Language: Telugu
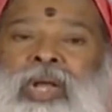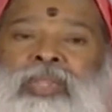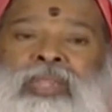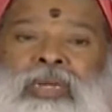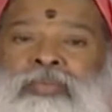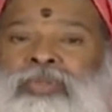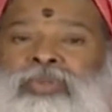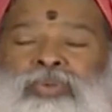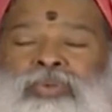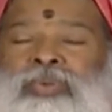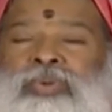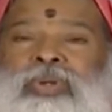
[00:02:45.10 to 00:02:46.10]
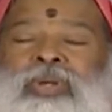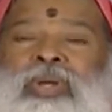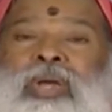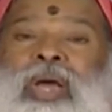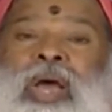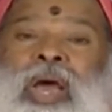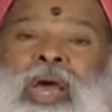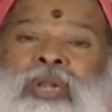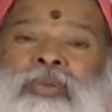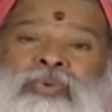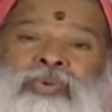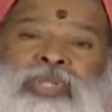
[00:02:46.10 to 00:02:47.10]
అంతకుముందు ఆ
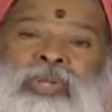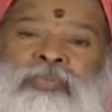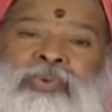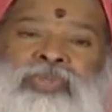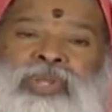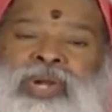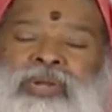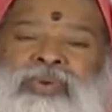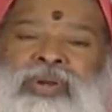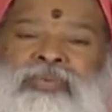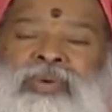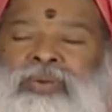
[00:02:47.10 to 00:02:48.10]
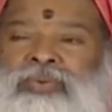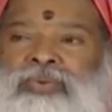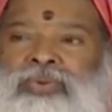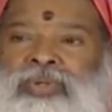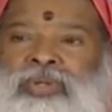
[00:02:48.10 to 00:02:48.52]
అనుభూతిని పొందినటువంటి వారు